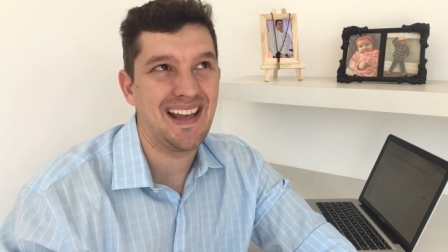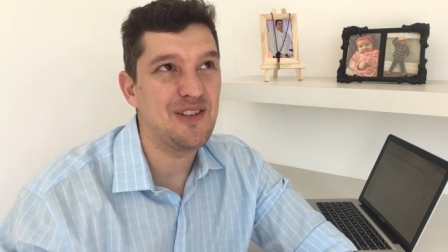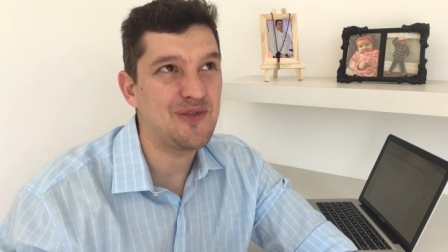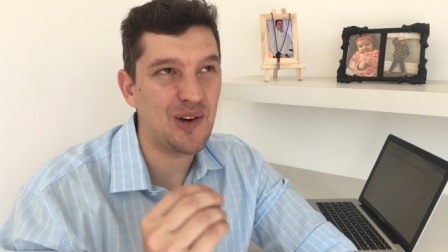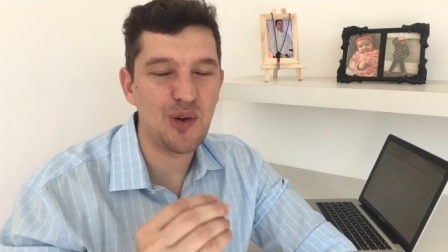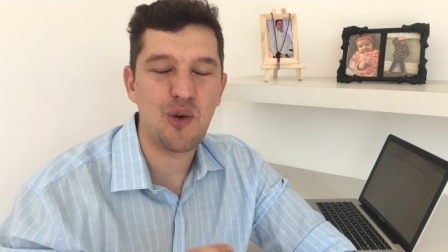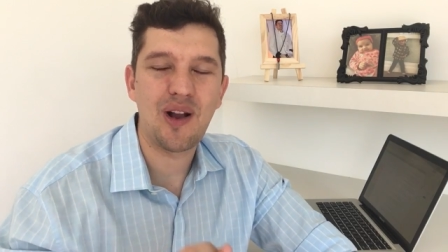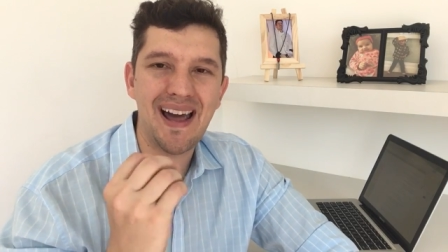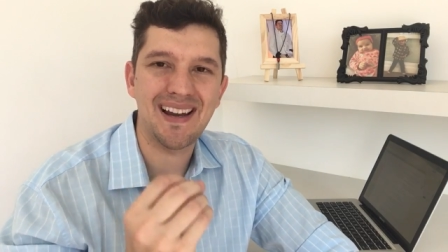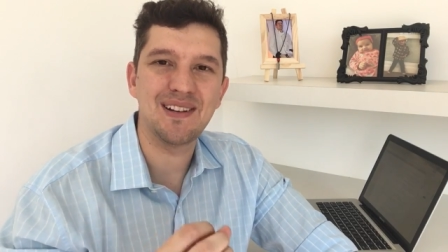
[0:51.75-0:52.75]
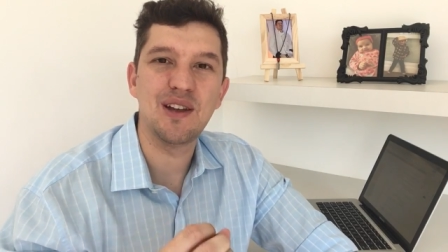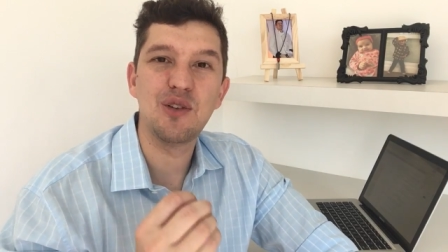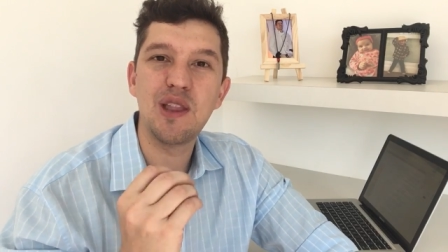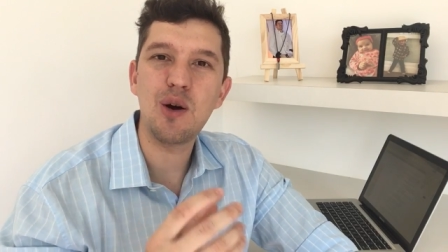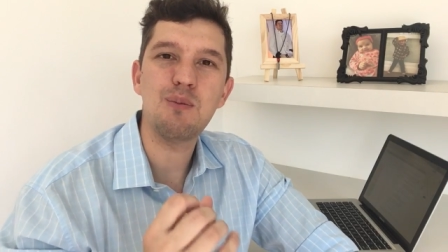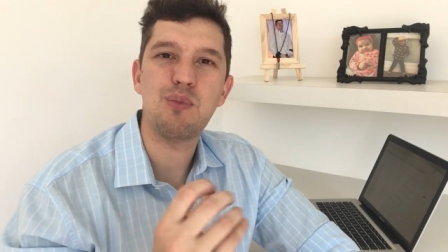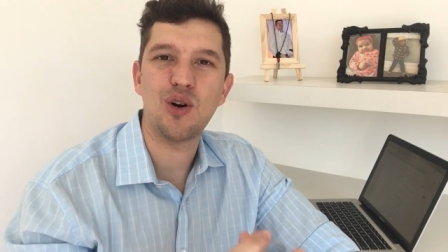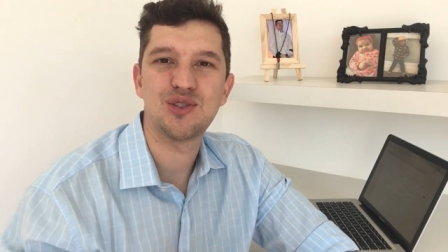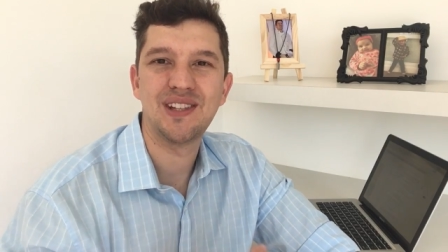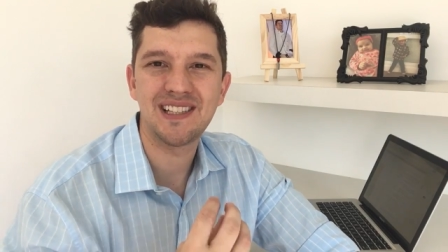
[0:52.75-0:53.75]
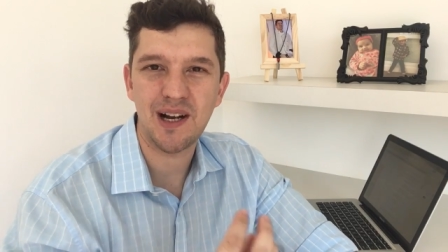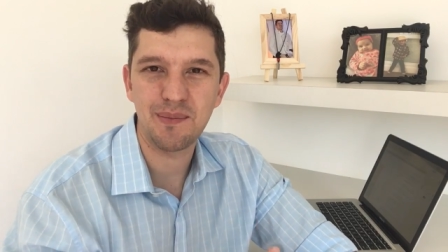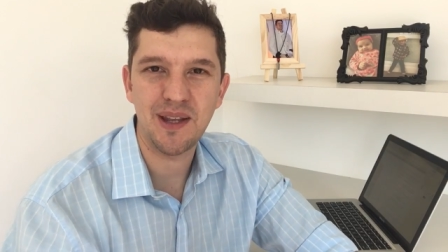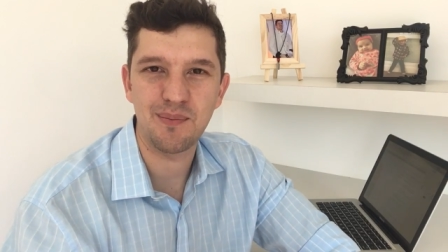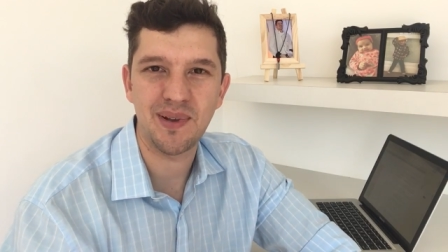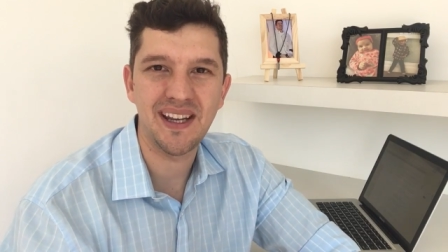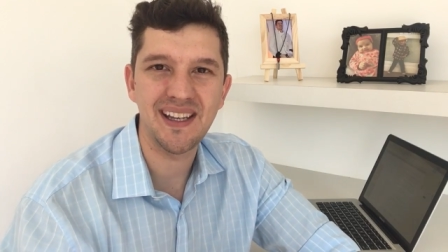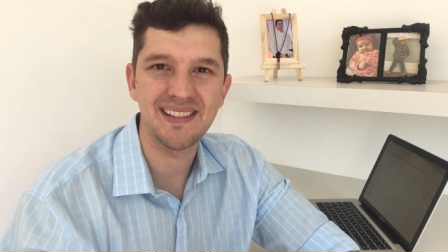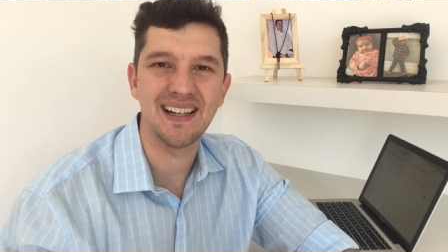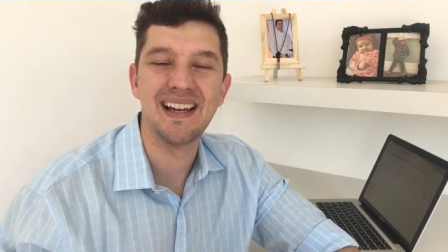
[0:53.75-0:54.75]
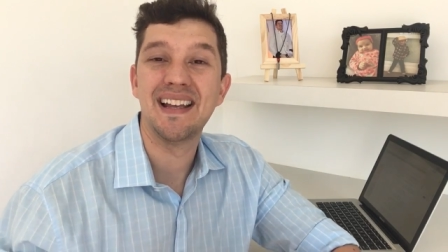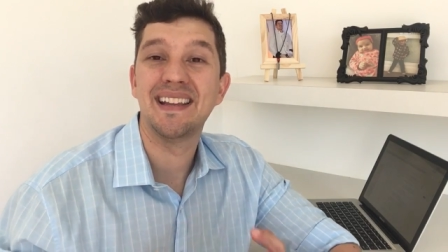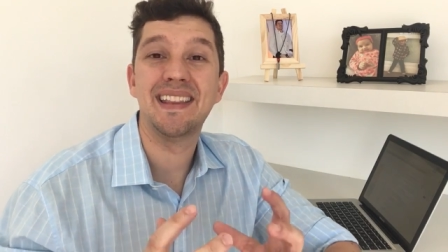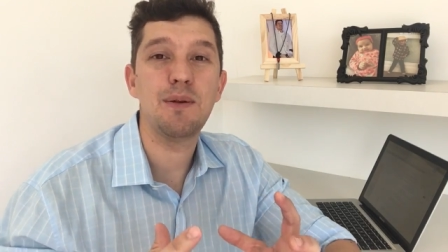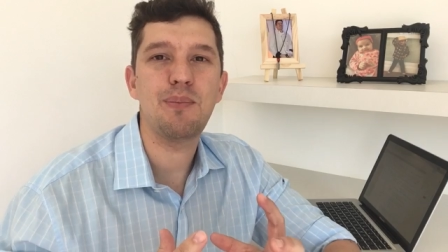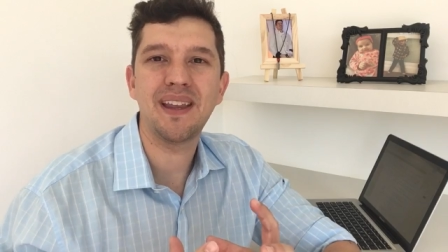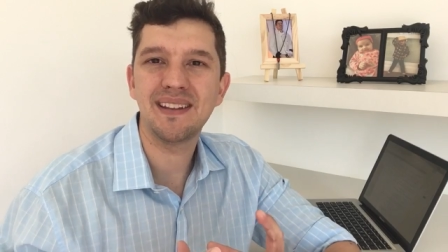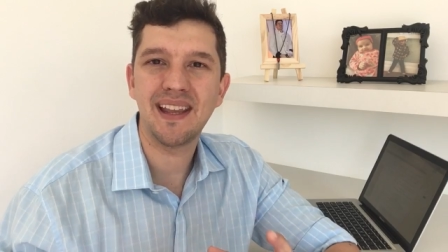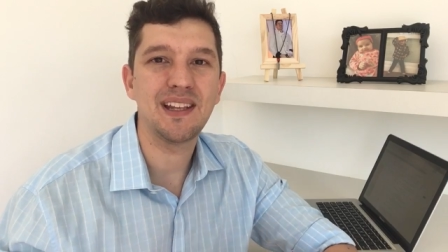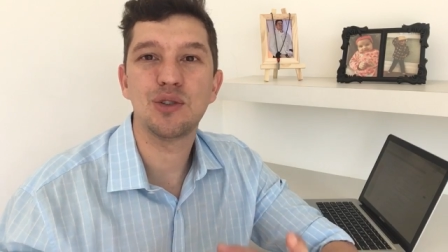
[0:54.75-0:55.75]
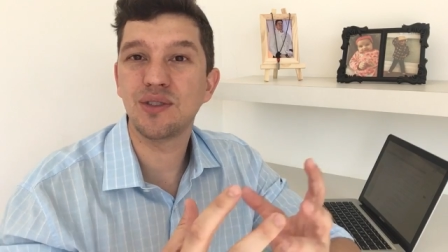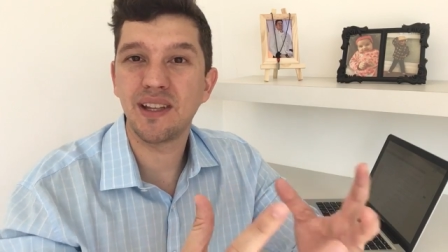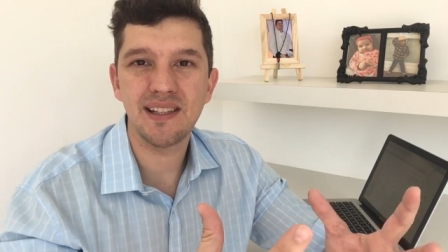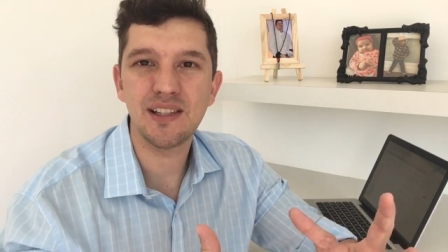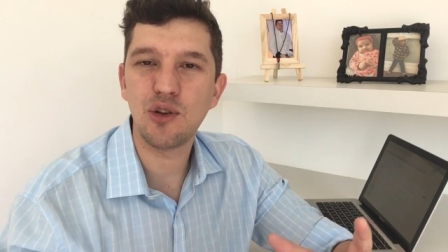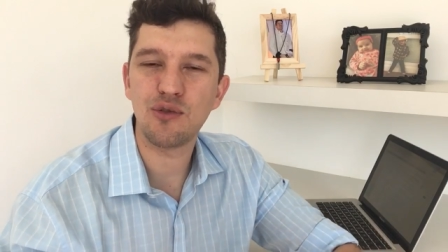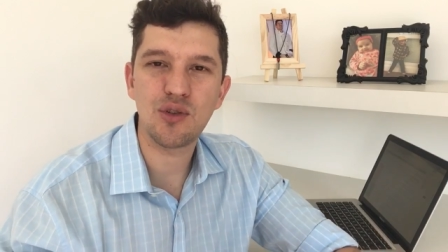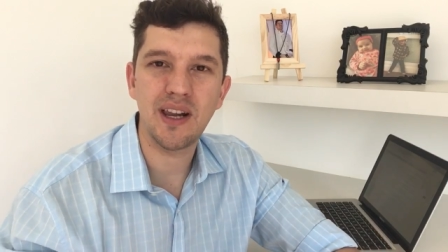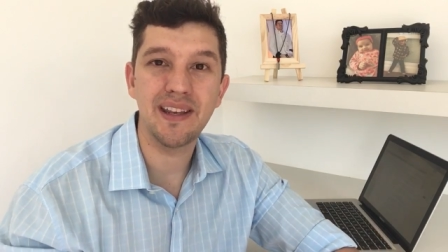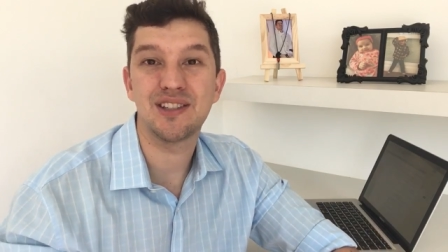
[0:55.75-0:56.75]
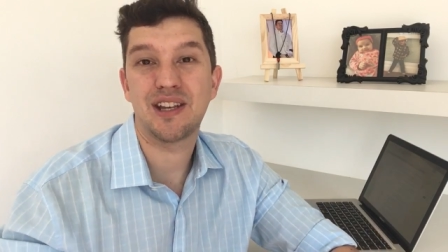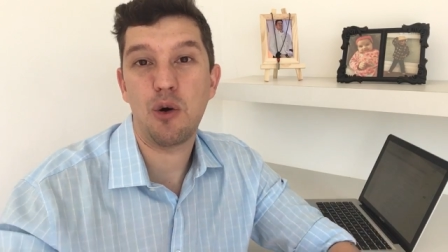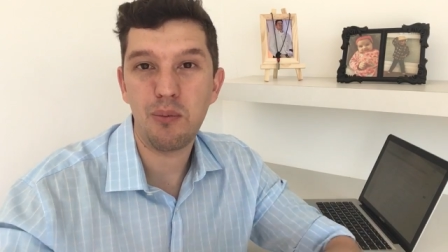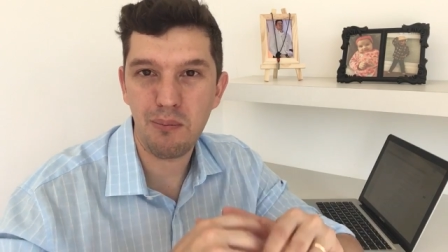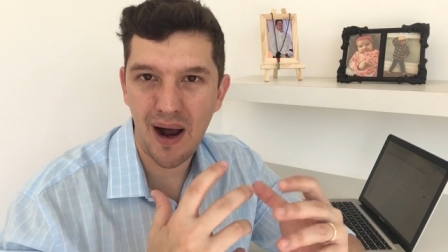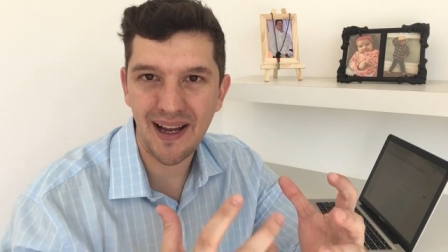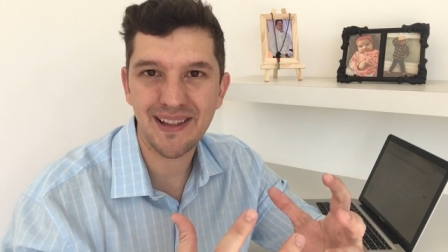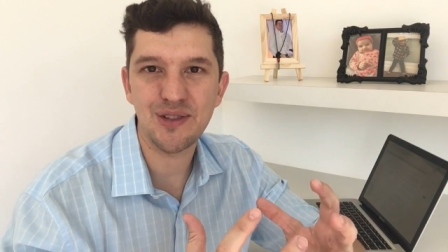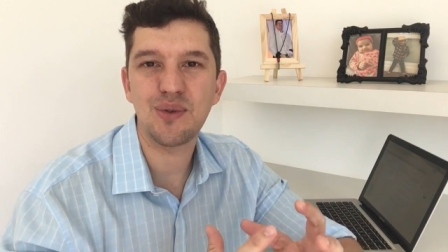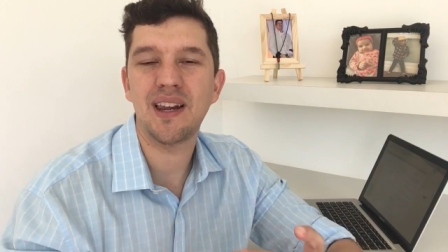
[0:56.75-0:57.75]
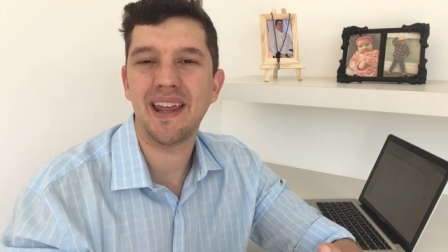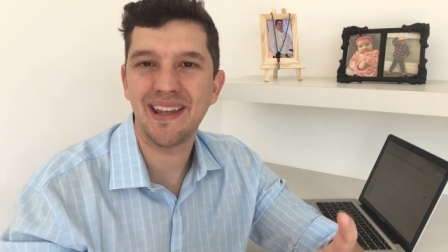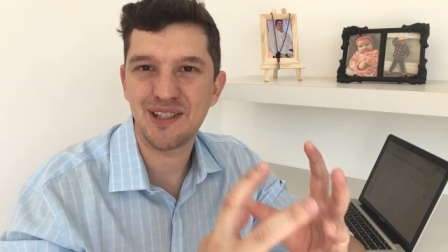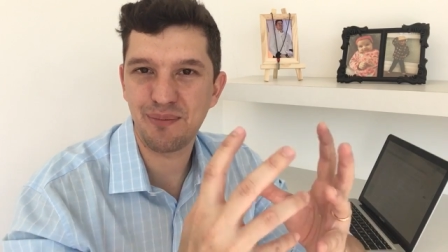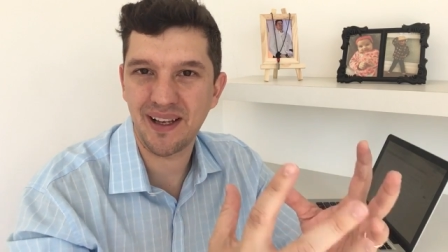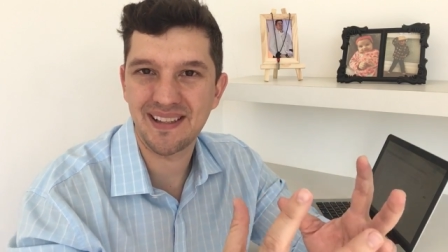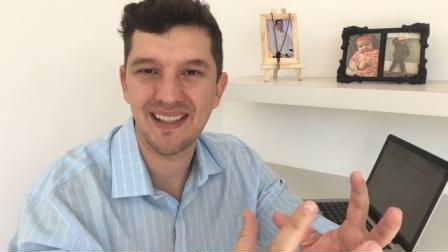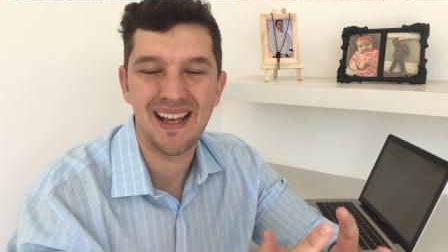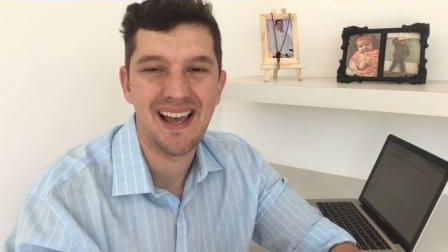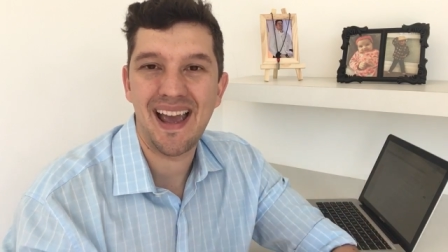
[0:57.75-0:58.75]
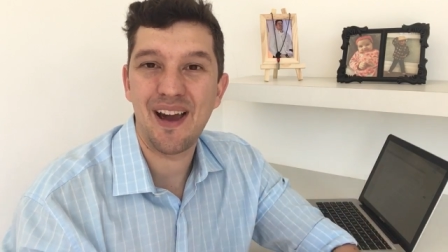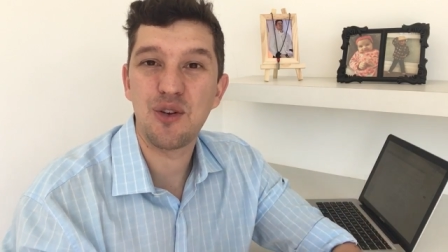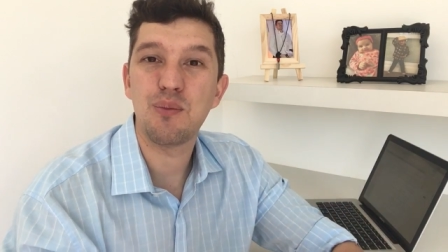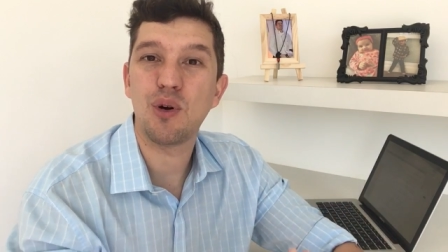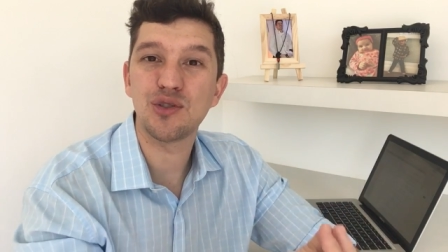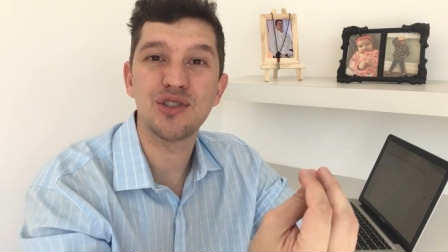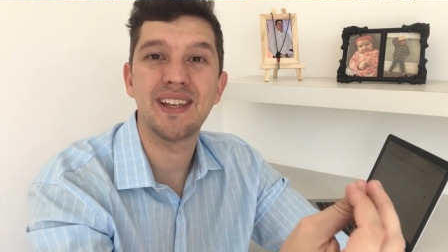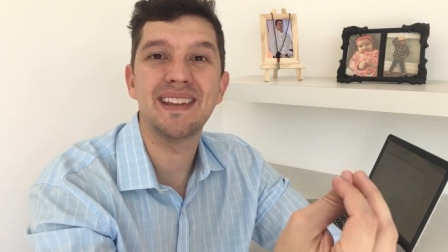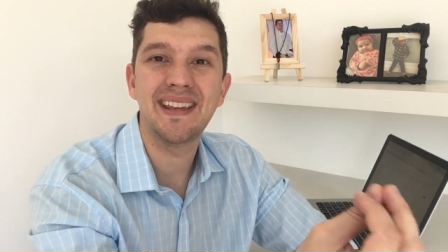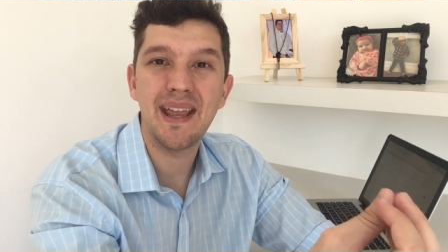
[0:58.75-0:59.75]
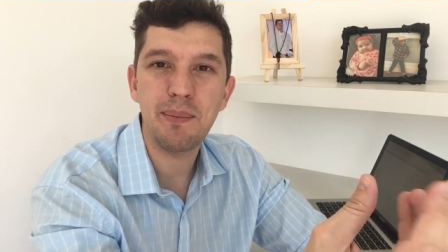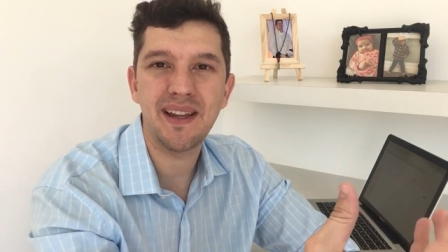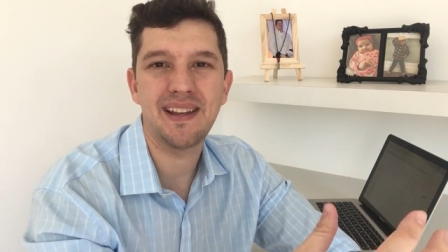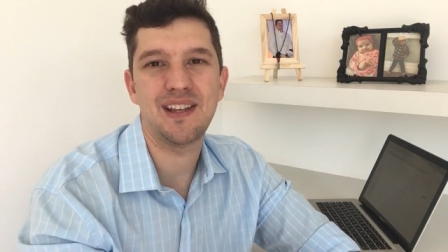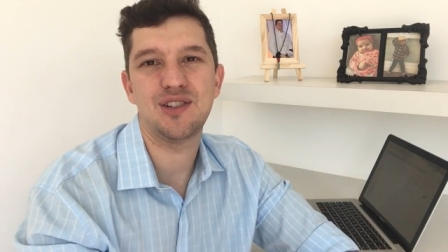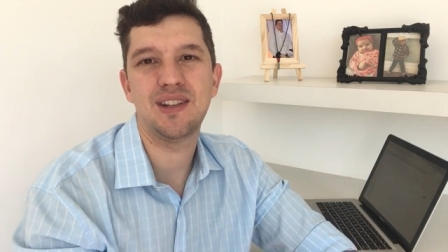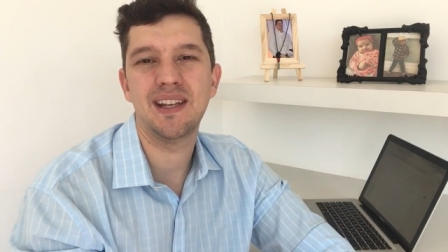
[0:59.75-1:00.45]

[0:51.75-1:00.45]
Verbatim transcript: ele falou: Cara, eu não posso deixar minha empresa dependendo desse novo cliente, que é um baita de um cliente, mas eh, eu não posso ser dependente